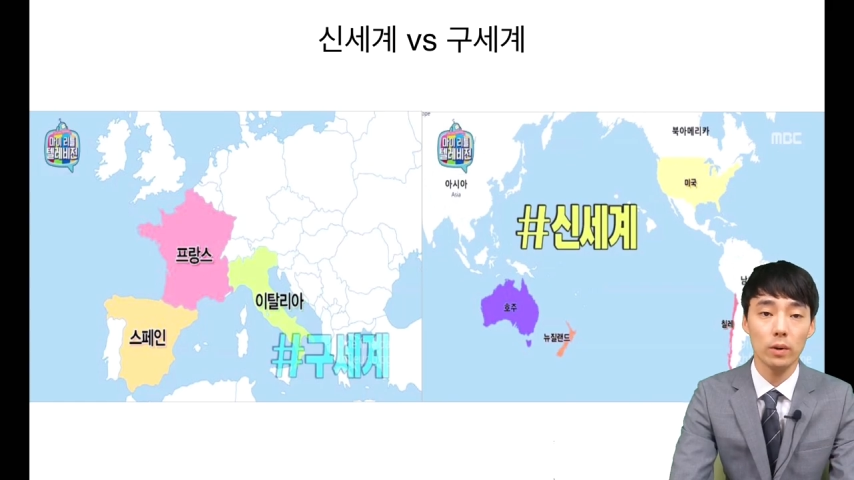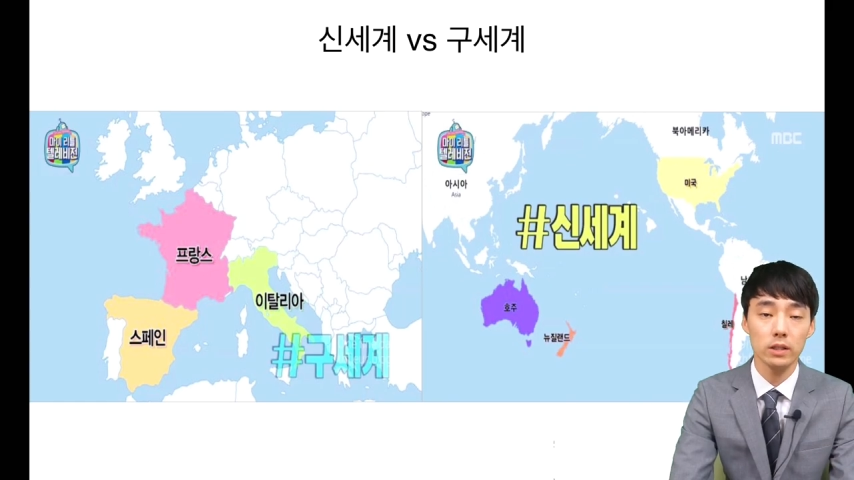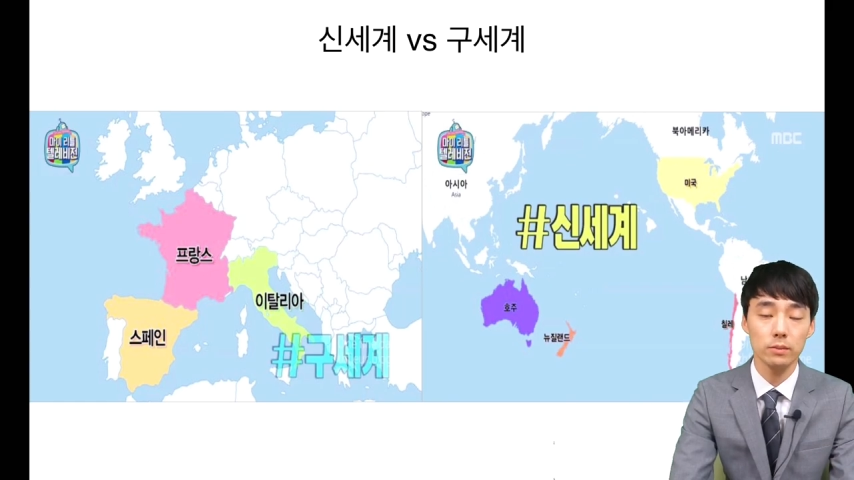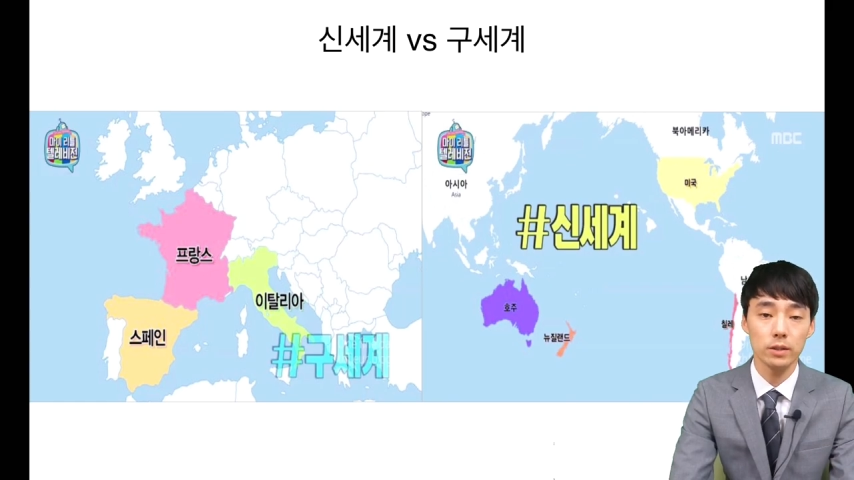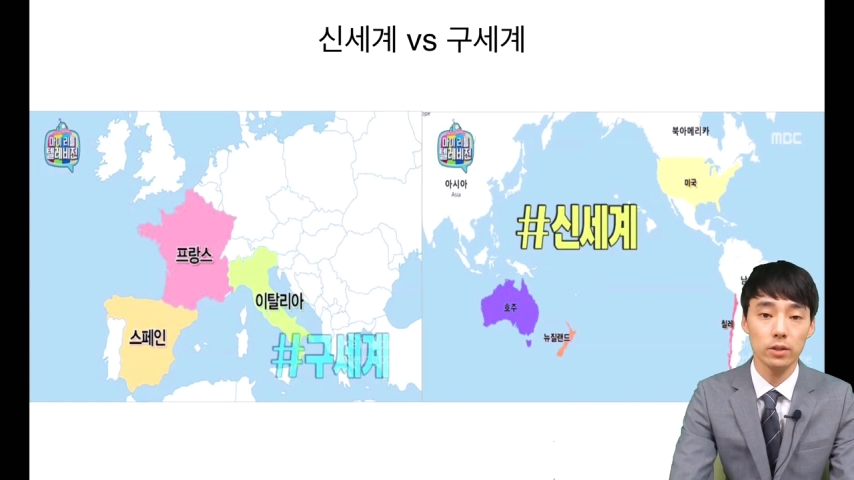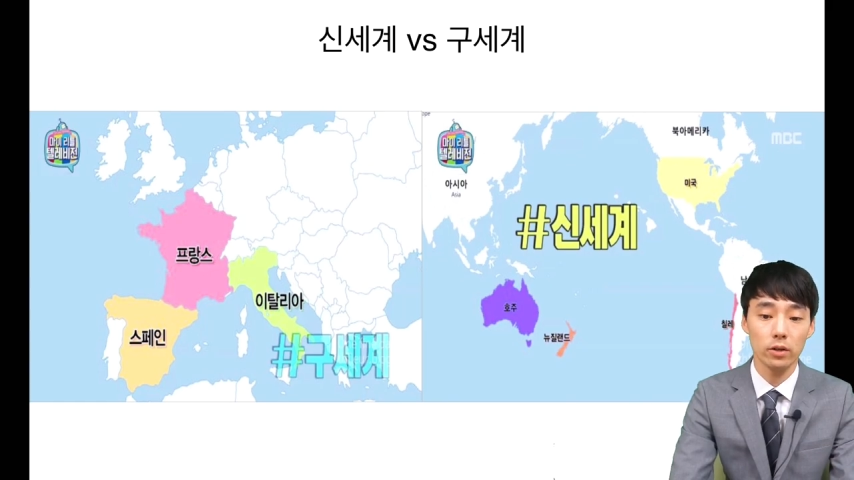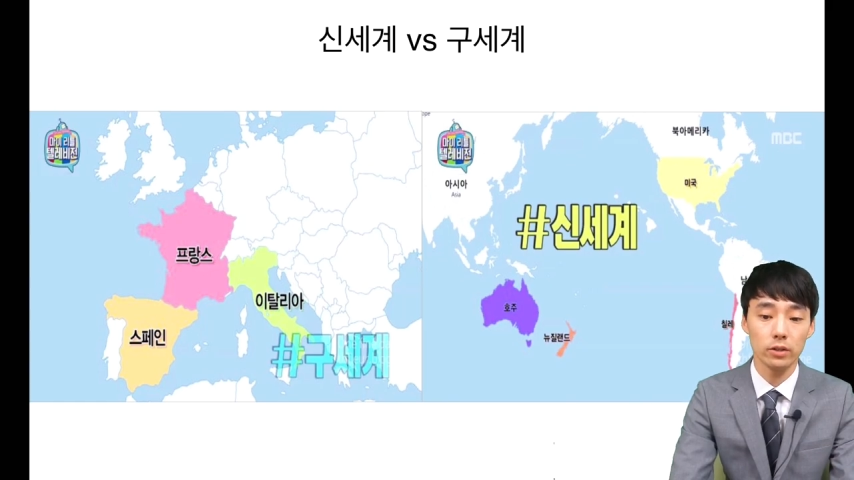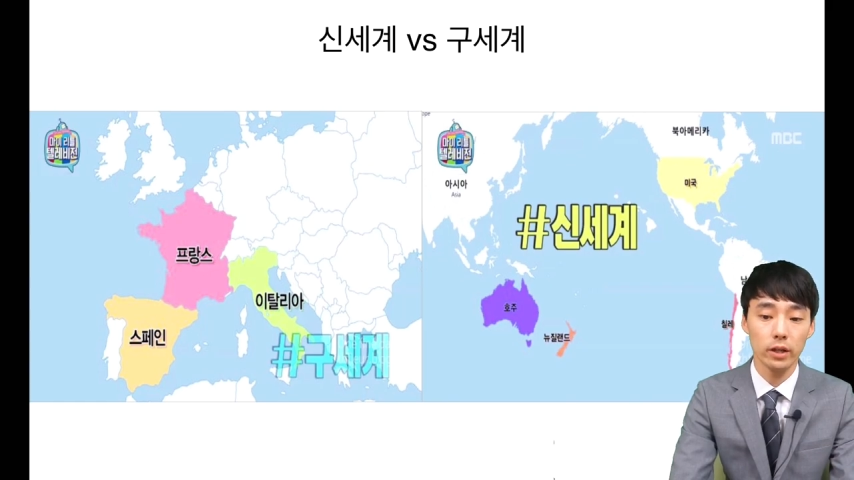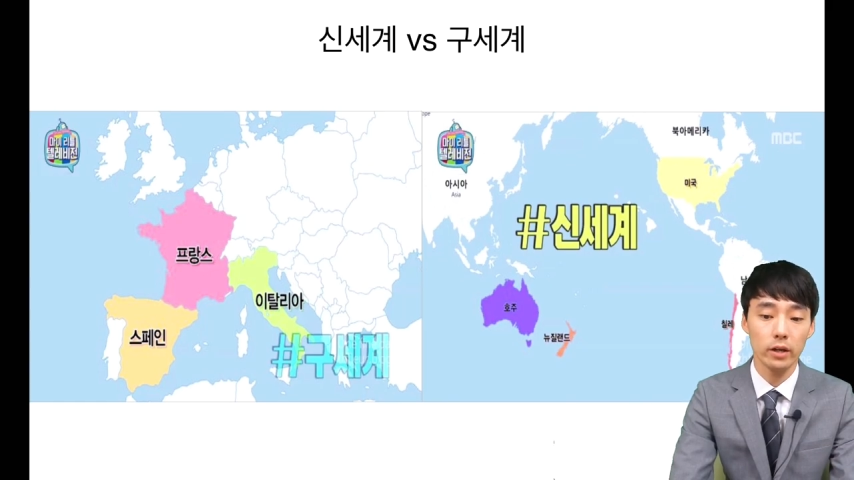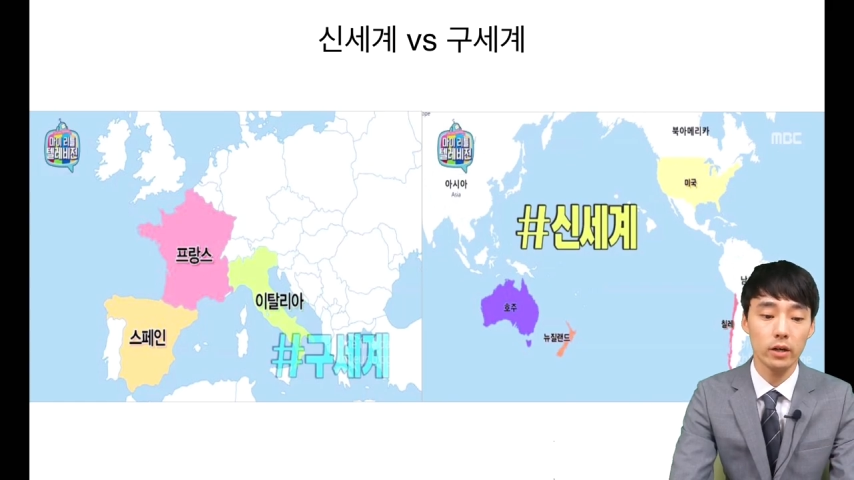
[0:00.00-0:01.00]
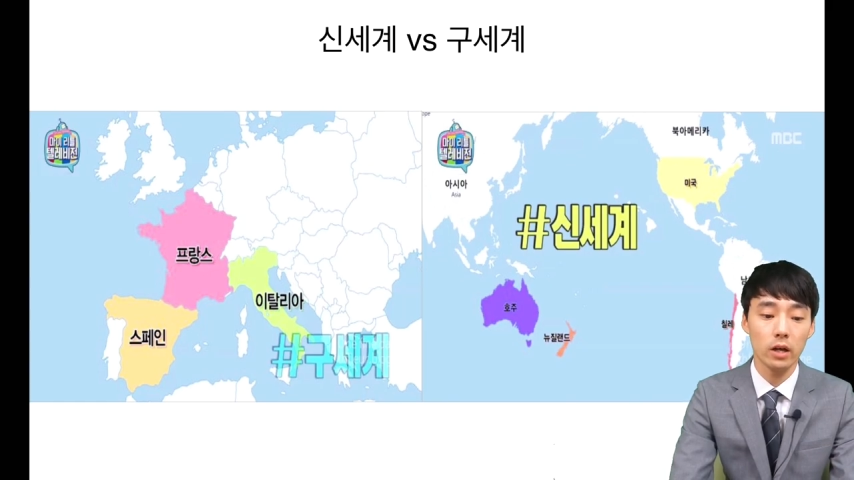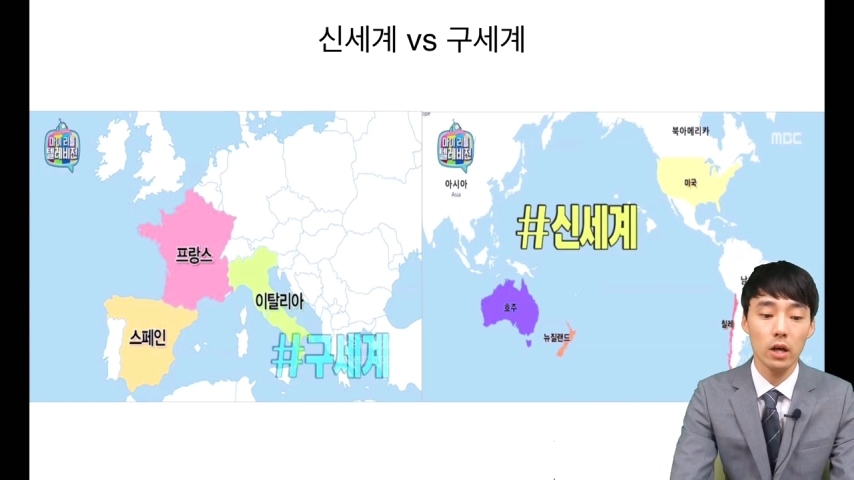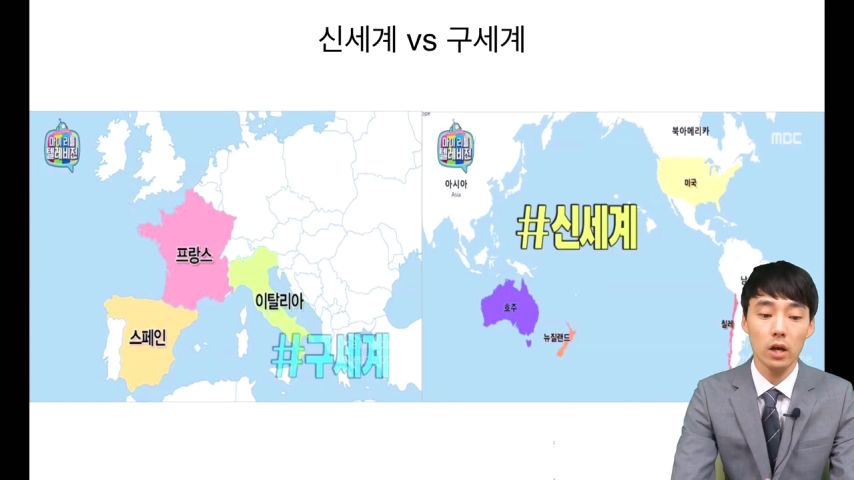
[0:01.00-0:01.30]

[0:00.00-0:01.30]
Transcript: 말씀을 드렸는데요.